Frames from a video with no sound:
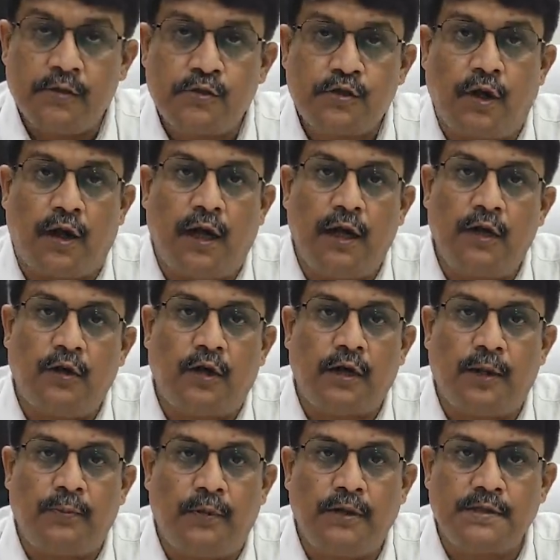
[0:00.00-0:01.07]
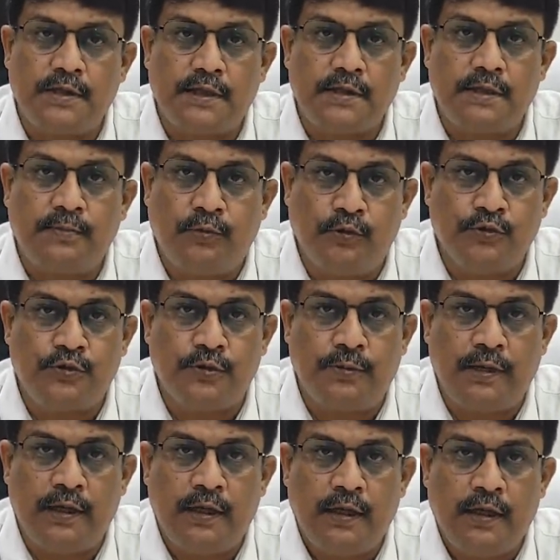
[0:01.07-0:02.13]
সকাল নটা পঞ্চাশে
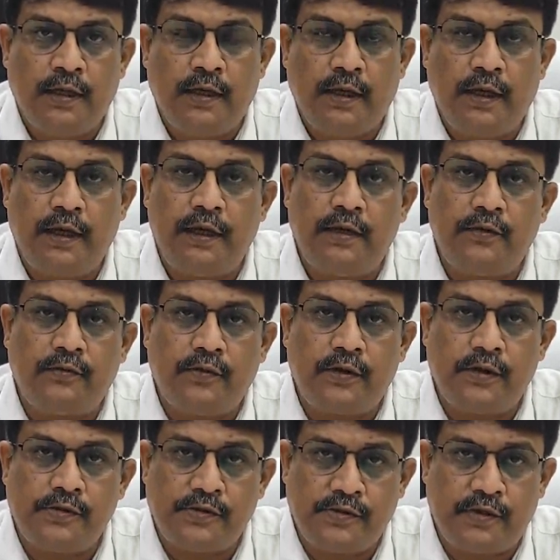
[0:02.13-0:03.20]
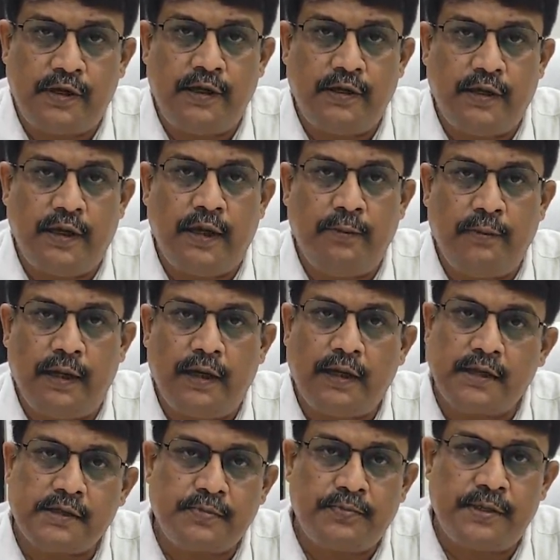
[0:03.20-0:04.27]
পৌঁছবে এই ট্রেনটি এই মেল
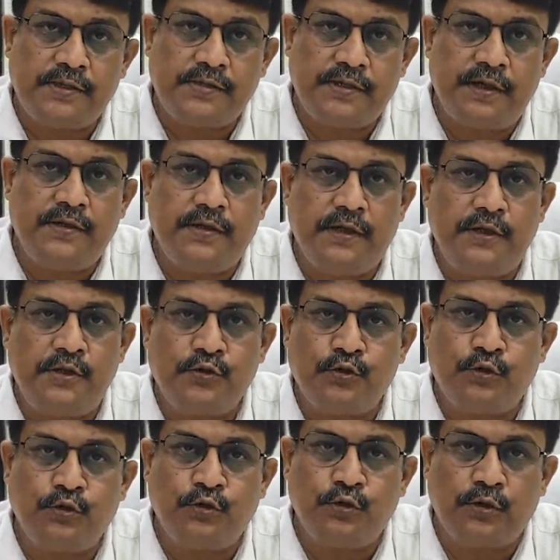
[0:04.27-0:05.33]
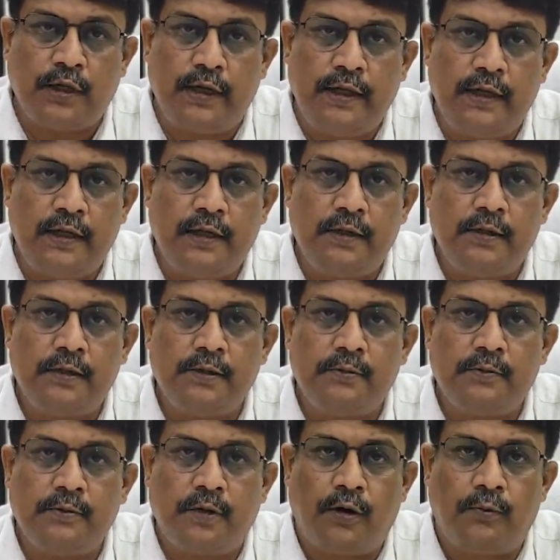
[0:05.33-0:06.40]
এক্সপ্রেস ট্রেনটি চোদ্দ তারিখ
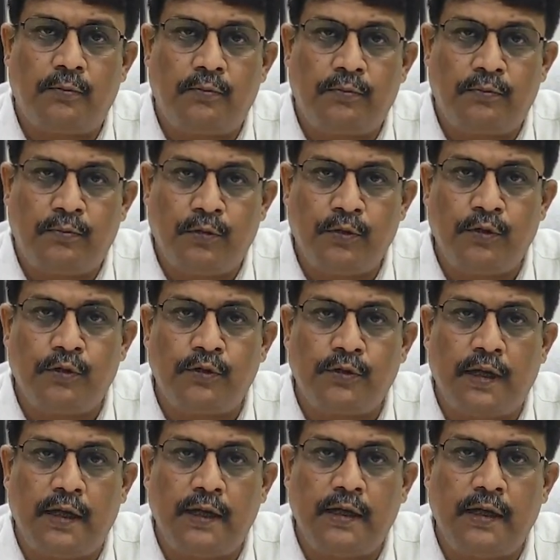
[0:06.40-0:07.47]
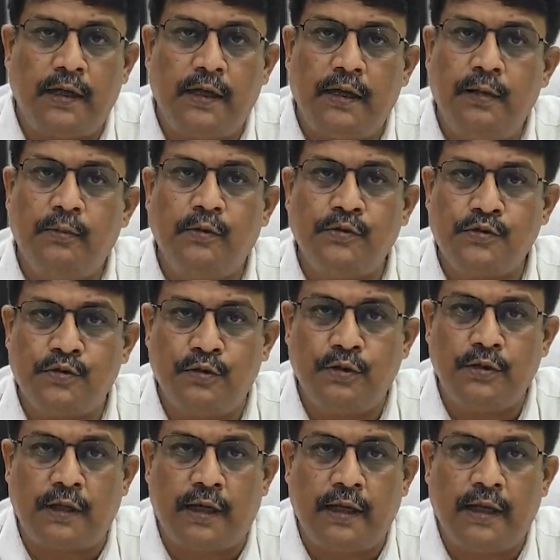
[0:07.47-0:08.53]
পনেরো তারিখ এবং ষোলো
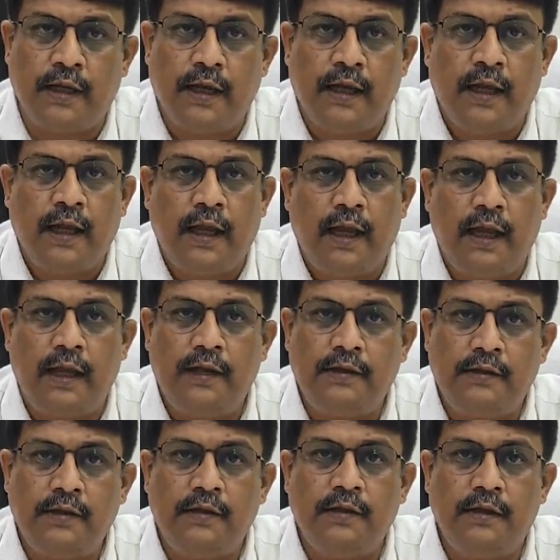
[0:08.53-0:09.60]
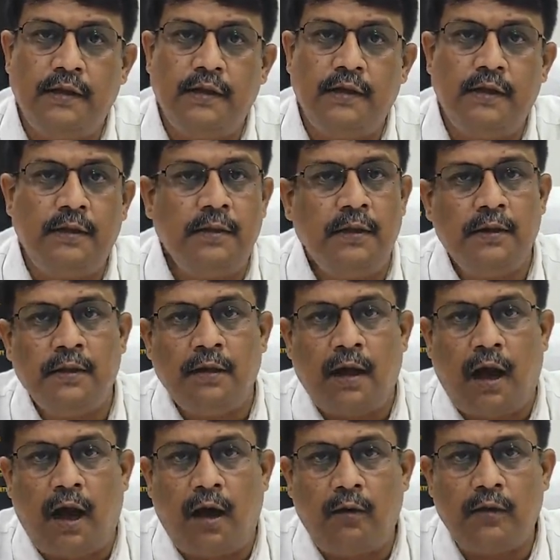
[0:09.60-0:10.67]
তারিখ এই তিন দিনই
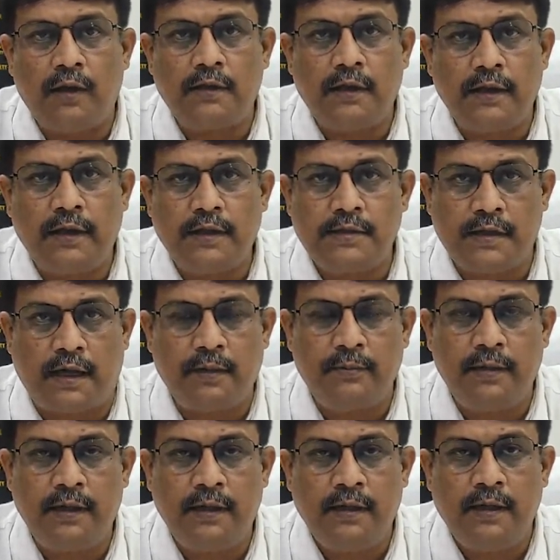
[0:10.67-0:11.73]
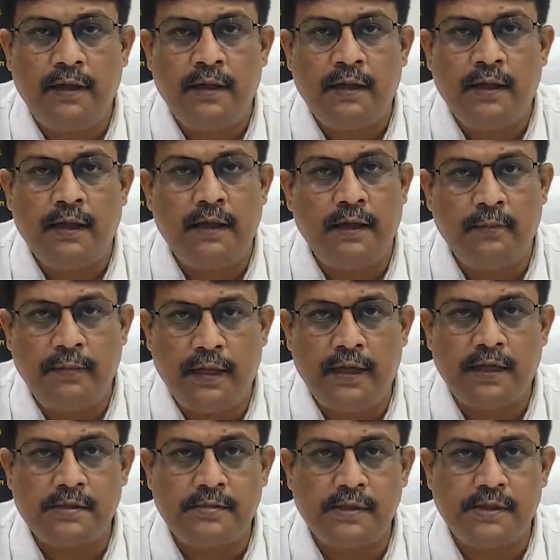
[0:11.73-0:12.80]
হাওড়া থেকে ছাড়বে এটি মেল
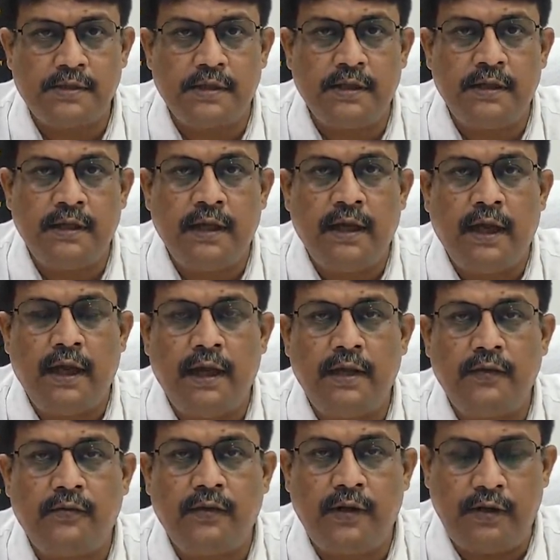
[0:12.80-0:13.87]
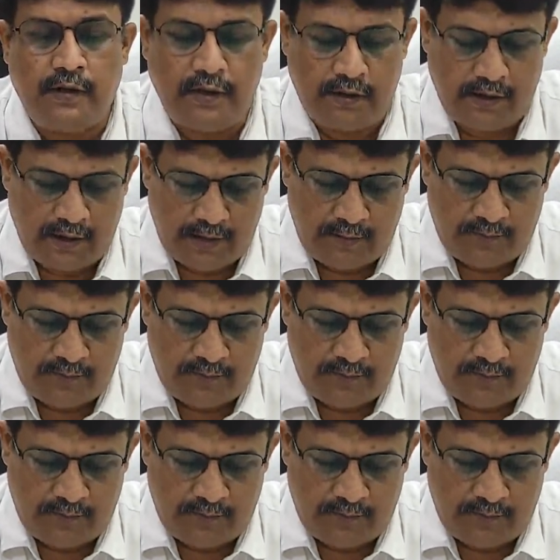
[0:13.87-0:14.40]
এক্সপ্রেস ট্রেন এই ট্রেনটিতে